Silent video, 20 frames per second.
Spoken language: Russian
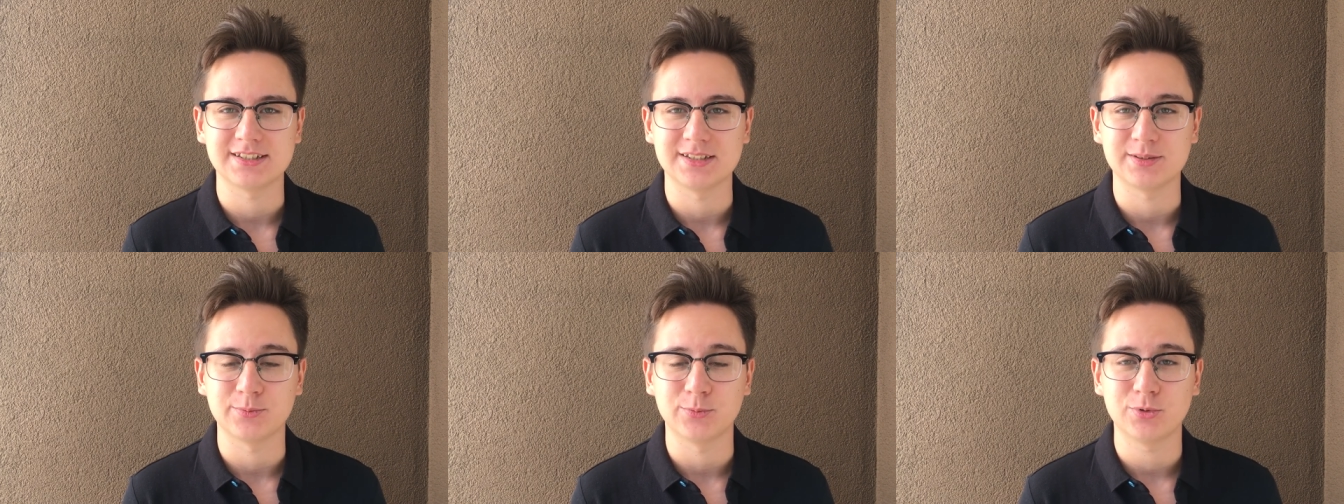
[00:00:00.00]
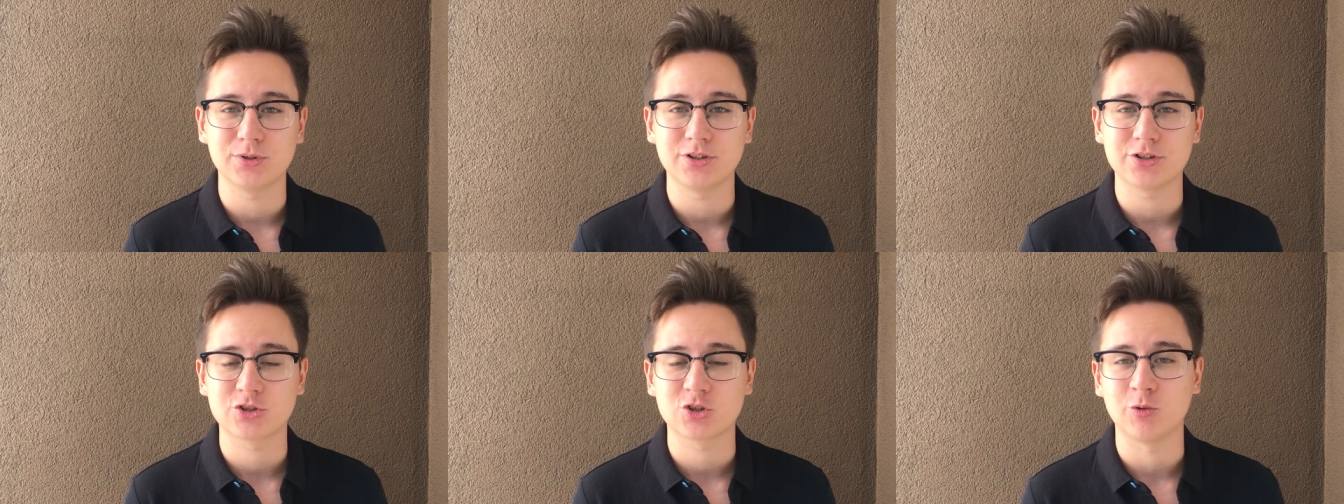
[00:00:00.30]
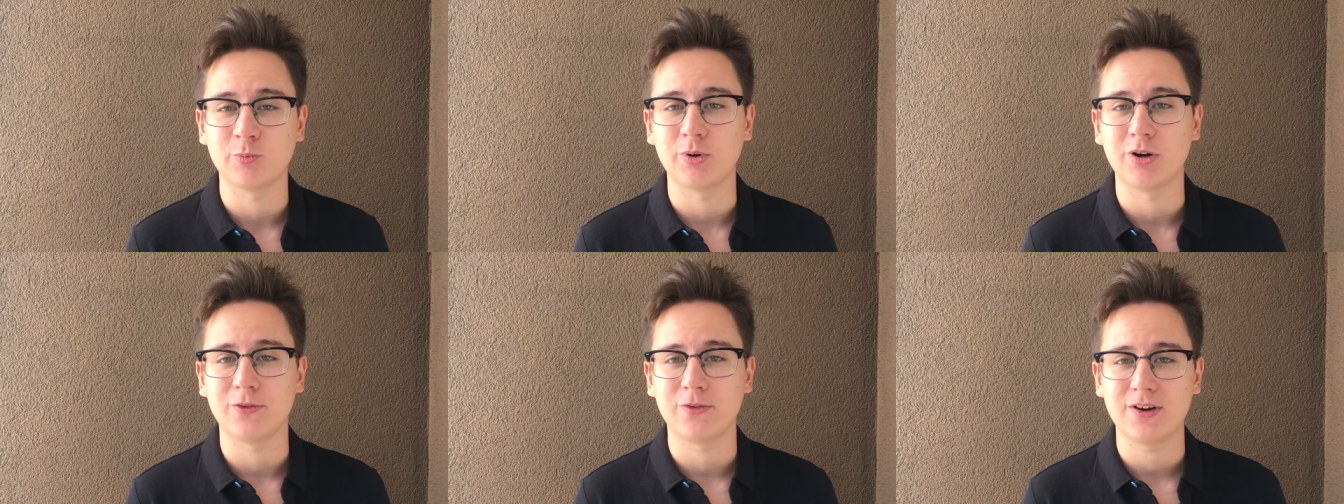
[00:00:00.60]
тем более, что
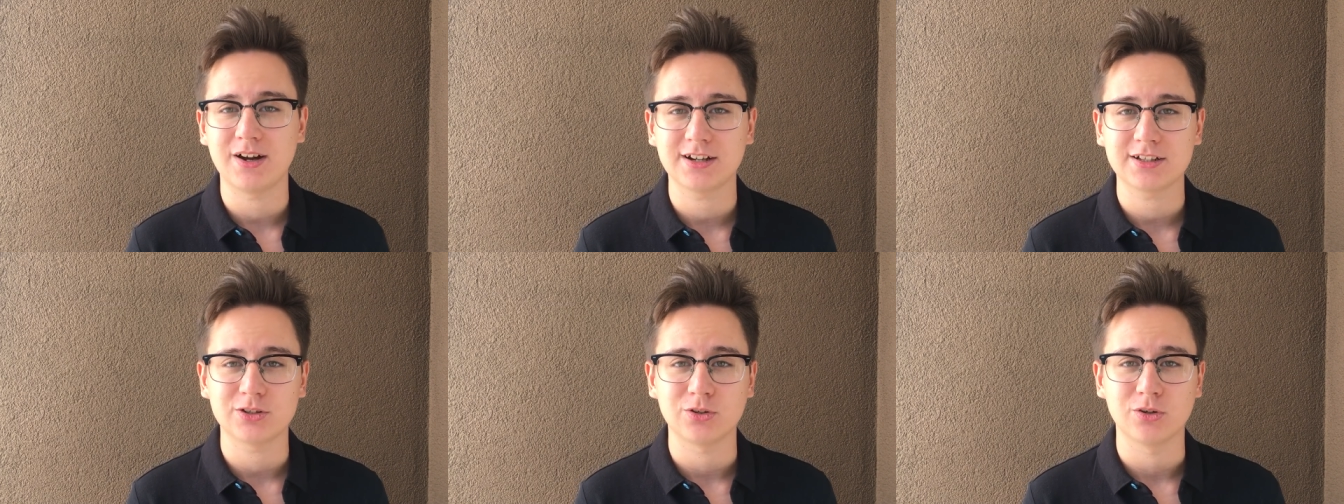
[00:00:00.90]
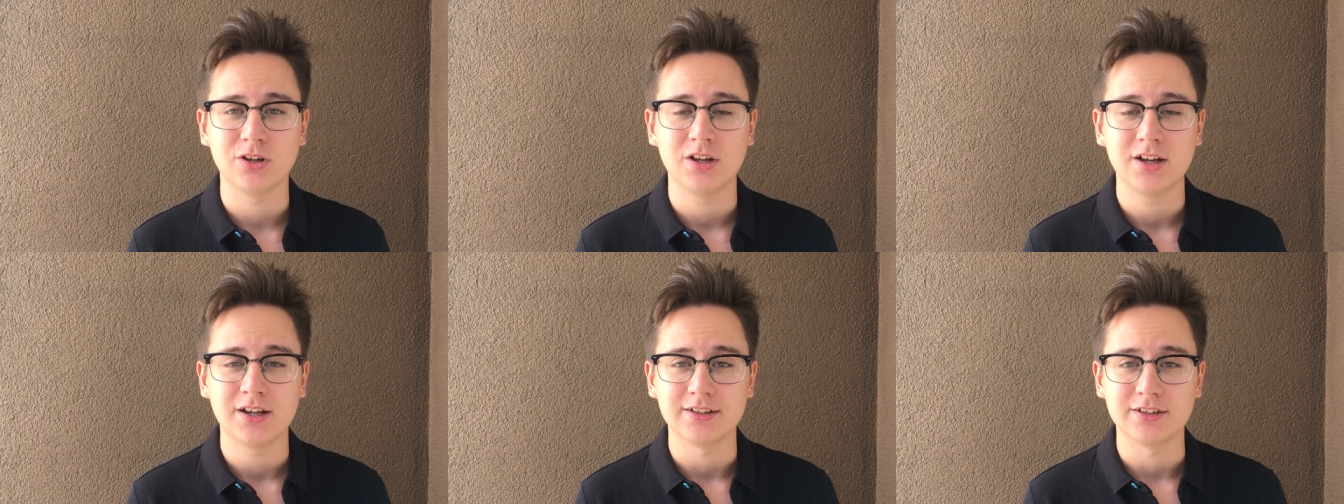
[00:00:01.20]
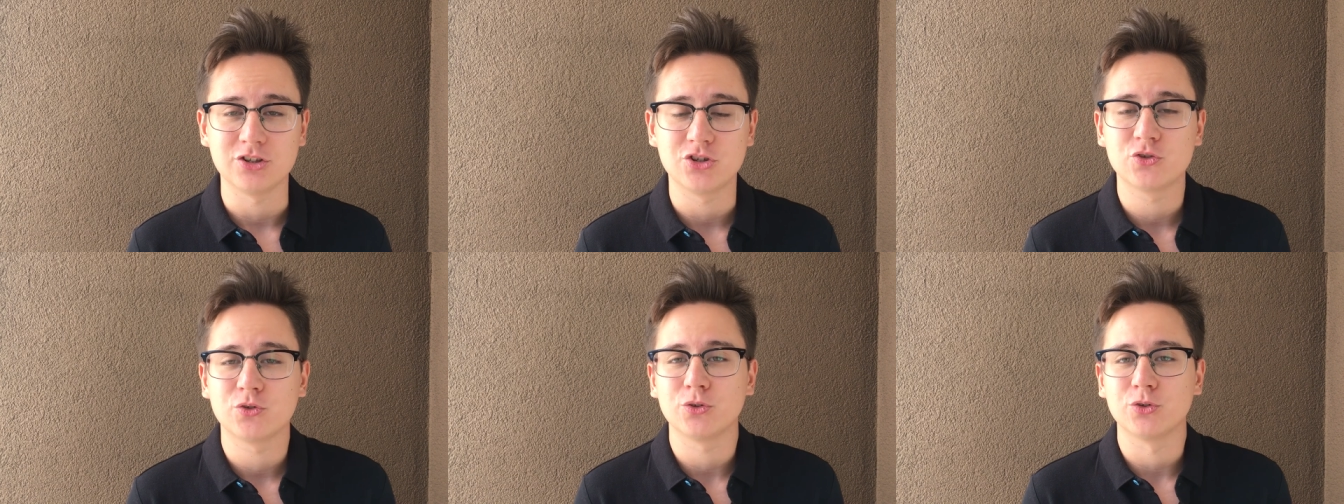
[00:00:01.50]
по факту
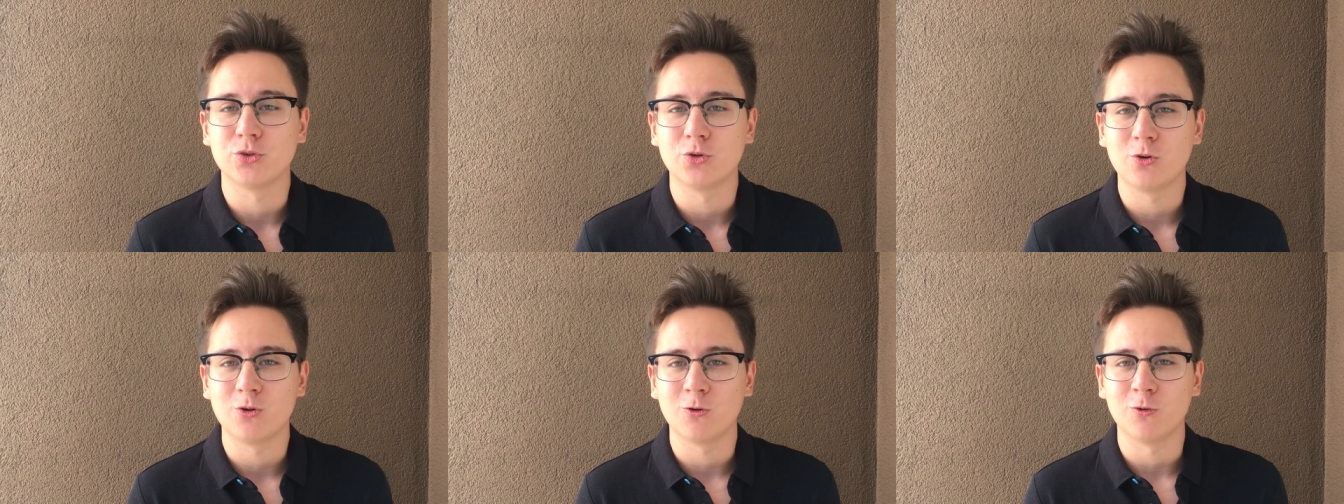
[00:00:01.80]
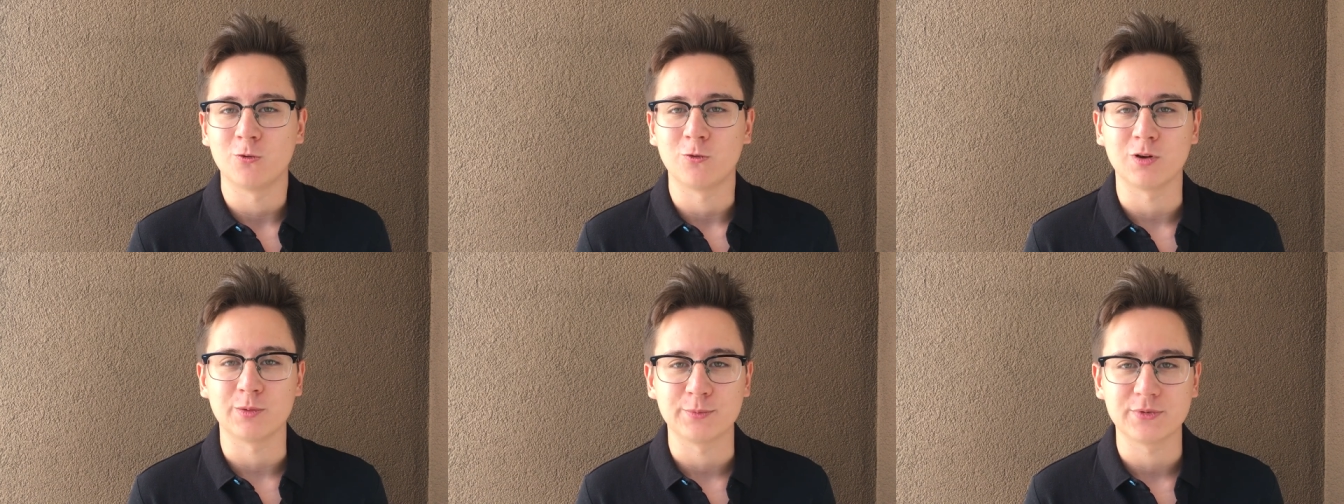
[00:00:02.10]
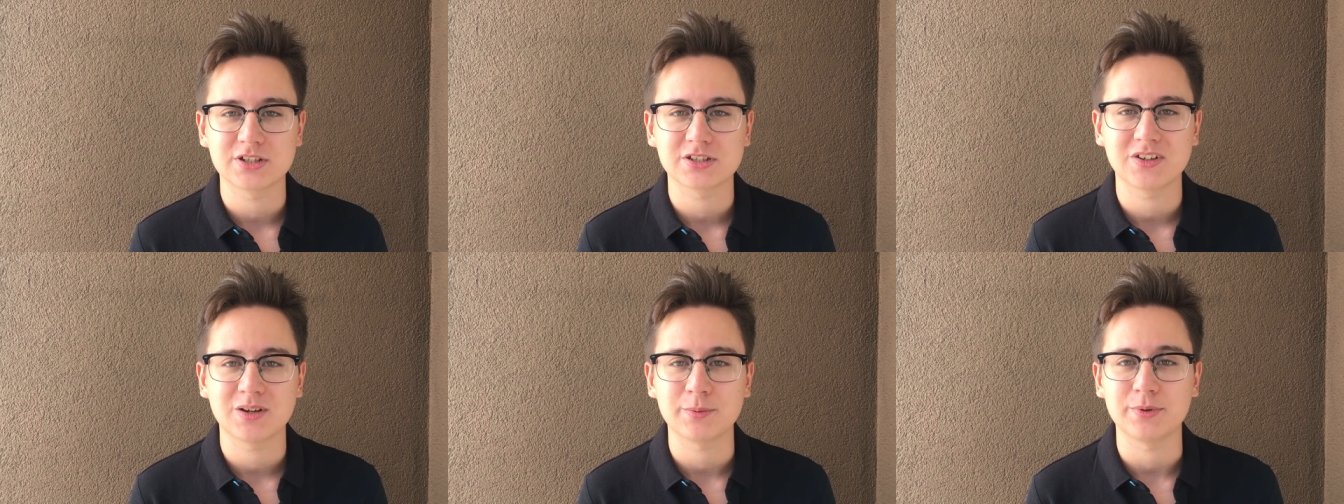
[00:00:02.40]
ничего нового
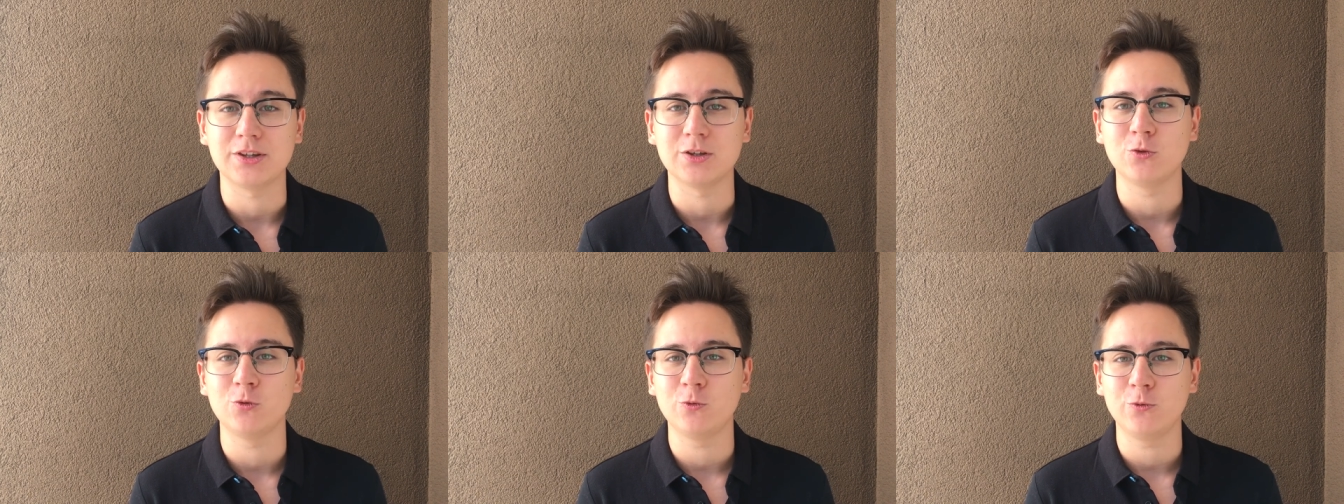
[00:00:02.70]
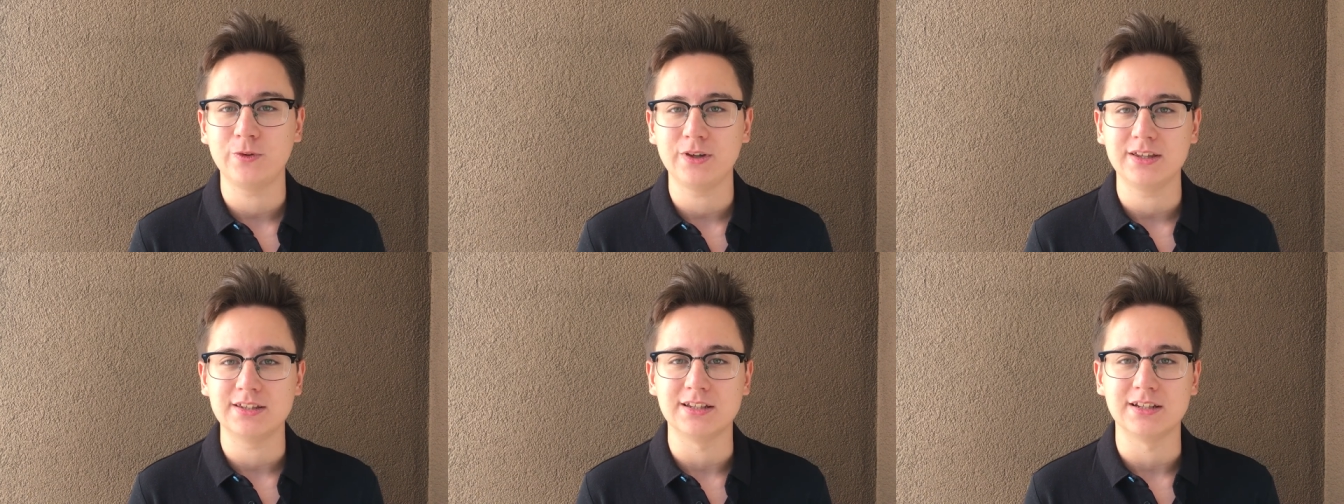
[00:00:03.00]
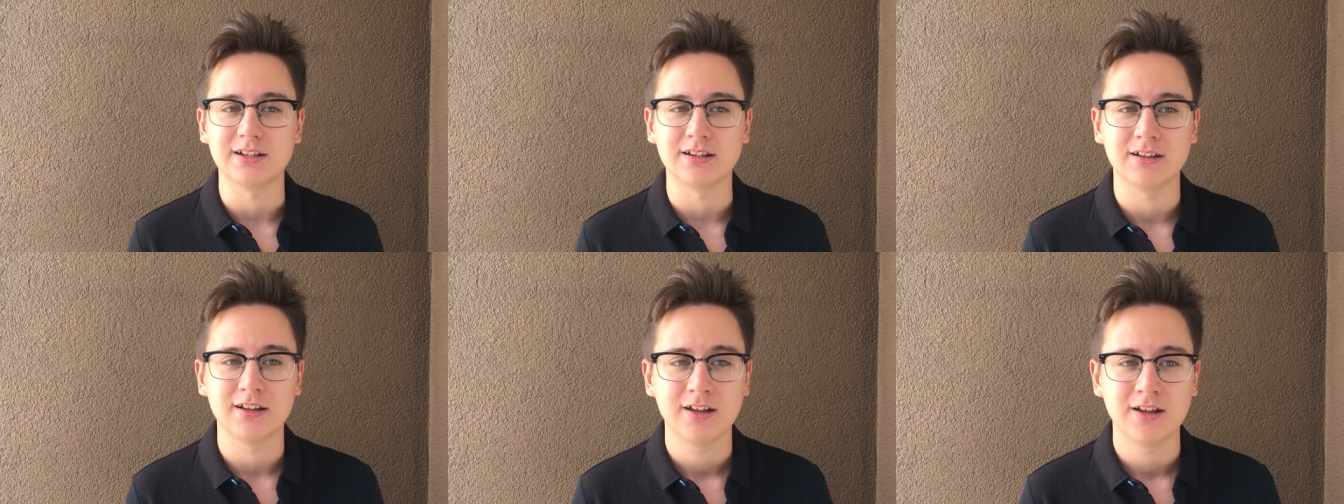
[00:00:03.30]
мы с вами не
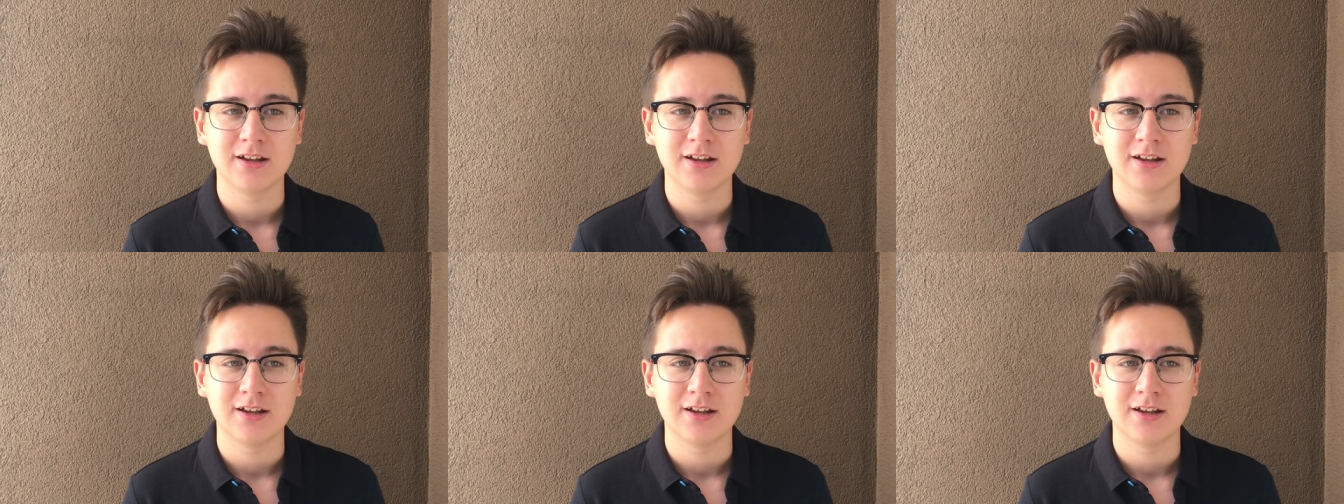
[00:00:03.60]
увидели.